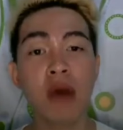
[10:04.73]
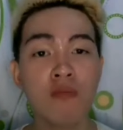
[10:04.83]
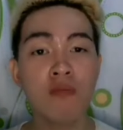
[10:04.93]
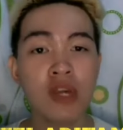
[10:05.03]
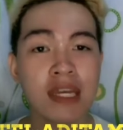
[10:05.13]

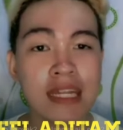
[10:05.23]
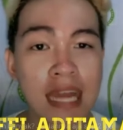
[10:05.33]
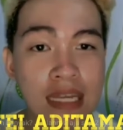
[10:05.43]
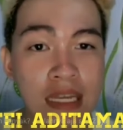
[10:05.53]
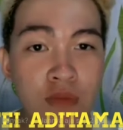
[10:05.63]
mau ingetin
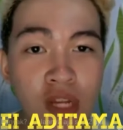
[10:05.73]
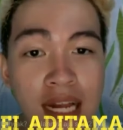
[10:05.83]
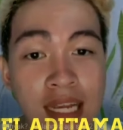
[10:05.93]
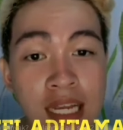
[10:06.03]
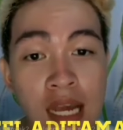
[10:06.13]
lagi buat
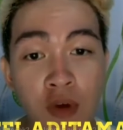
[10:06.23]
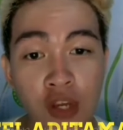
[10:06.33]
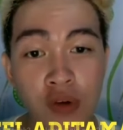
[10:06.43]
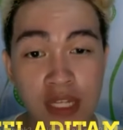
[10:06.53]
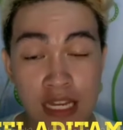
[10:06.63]
kalian yang mau
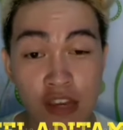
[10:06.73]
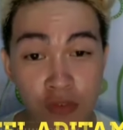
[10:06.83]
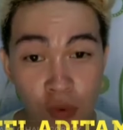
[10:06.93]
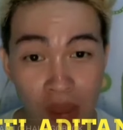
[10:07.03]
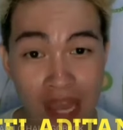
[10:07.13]
ikutan
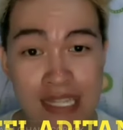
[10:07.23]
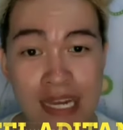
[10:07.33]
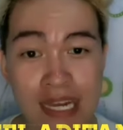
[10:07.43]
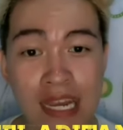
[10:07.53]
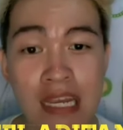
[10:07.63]
giveaway,
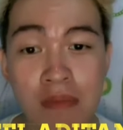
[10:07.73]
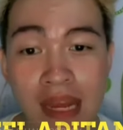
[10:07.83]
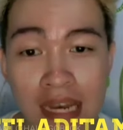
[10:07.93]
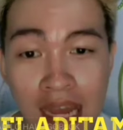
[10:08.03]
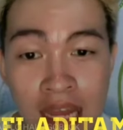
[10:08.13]
caranya
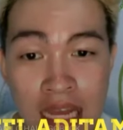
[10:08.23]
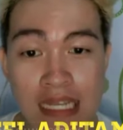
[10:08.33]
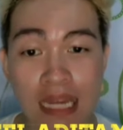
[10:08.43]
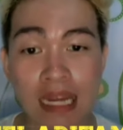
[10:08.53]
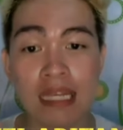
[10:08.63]
gimana?
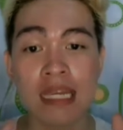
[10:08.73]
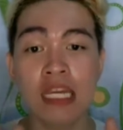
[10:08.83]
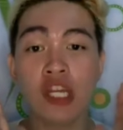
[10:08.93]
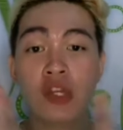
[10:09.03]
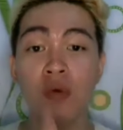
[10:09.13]
Caranya
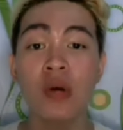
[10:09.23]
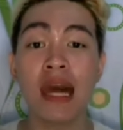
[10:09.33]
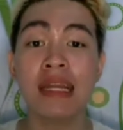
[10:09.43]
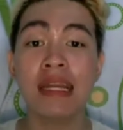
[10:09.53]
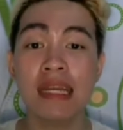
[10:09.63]
itu
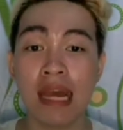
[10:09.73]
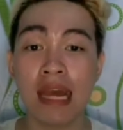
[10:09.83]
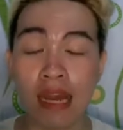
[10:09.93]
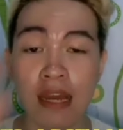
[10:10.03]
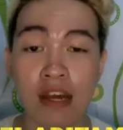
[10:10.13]

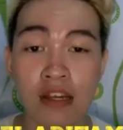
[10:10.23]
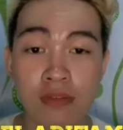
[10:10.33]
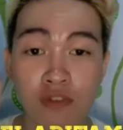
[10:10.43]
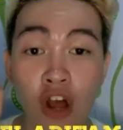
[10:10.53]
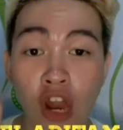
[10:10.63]
kalian uh,
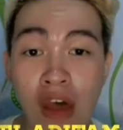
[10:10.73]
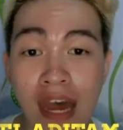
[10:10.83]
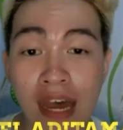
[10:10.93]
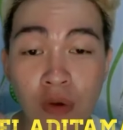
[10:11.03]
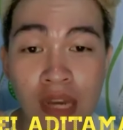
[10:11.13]
follow
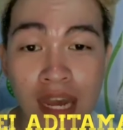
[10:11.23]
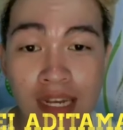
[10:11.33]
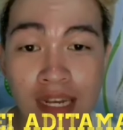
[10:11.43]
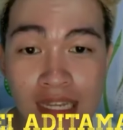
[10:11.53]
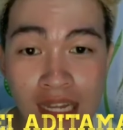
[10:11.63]
akun
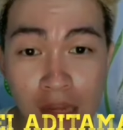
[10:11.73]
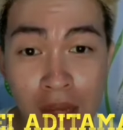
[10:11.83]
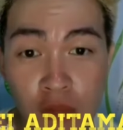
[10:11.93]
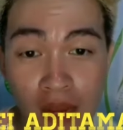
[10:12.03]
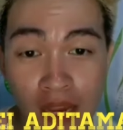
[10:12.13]
Ardian, tapi
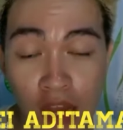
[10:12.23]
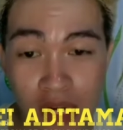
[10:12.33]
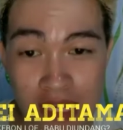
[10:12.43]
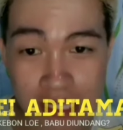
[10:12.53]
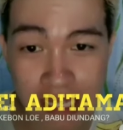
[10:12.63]
harus pakai
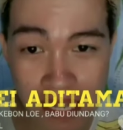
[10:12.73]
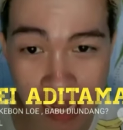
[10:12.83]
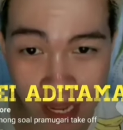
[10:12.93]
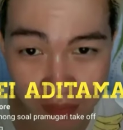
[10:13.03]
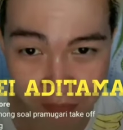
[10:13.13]
akun asli
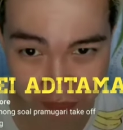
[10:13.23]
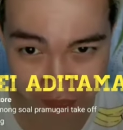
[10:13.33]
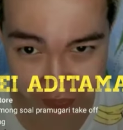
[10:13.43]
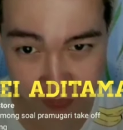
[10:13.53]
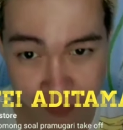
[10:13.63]
ya.
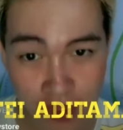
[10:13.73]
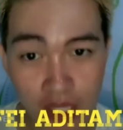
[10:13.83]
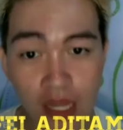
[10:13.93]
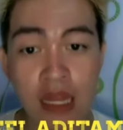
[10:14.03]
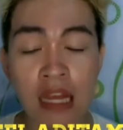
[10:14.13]

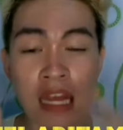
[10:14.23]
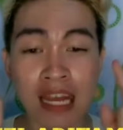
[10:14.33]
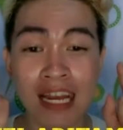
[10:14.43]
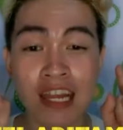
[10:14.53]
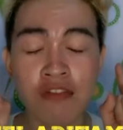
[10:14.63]

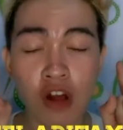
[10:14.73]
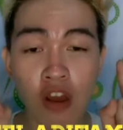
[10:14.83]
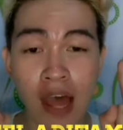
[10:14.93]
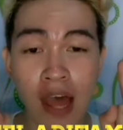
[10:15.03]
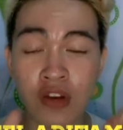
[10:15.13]
Kalian
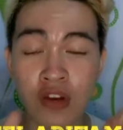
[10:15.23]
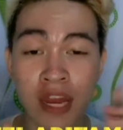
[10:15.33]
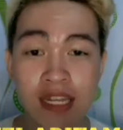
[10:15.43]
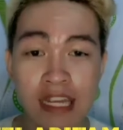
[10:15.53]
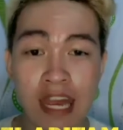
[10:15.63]
follow akun
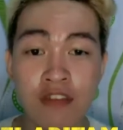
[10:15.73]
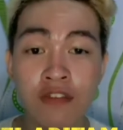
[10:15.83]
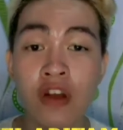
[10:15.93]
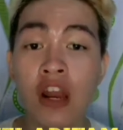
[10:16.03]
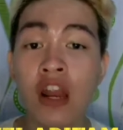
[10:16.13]
Ardian,
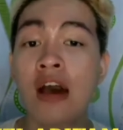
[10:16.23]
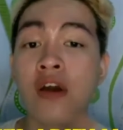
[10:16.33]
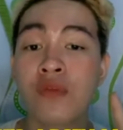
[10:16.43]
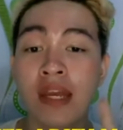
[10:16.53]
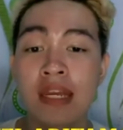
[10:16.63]
follow akun
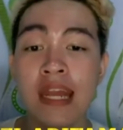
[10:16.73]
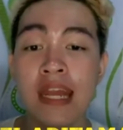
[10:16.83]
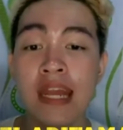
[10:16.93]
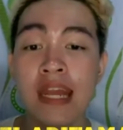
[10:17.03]
Wendy, dan